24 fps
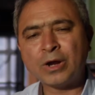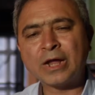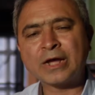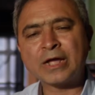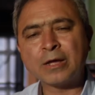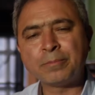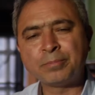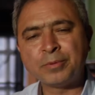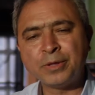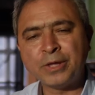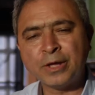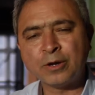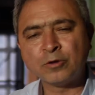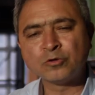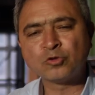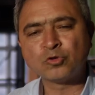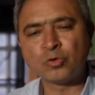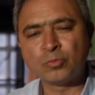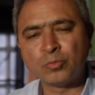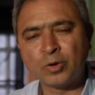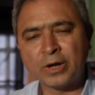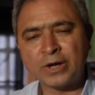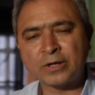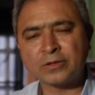la que pidieron
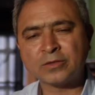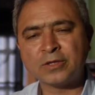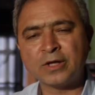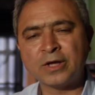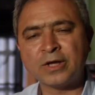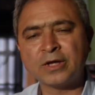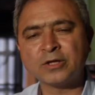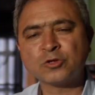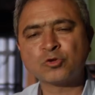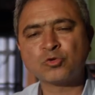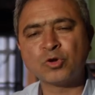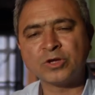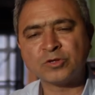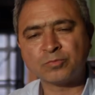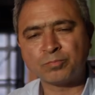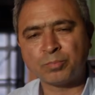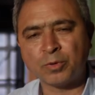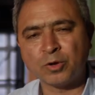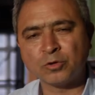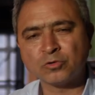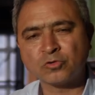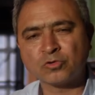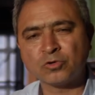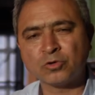su muerte su
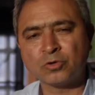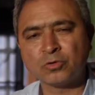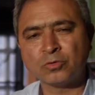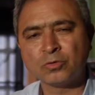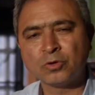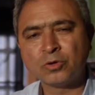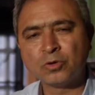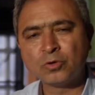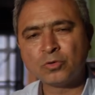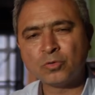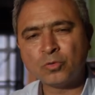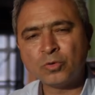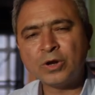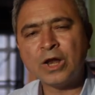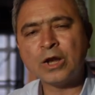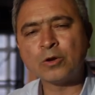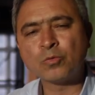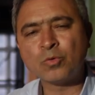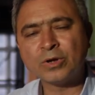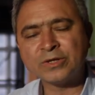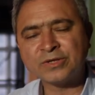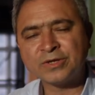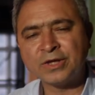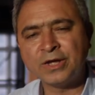esposo, un
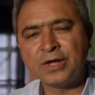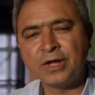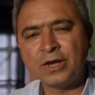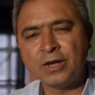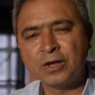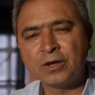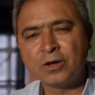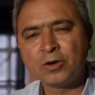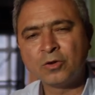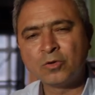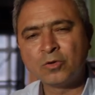alguacil,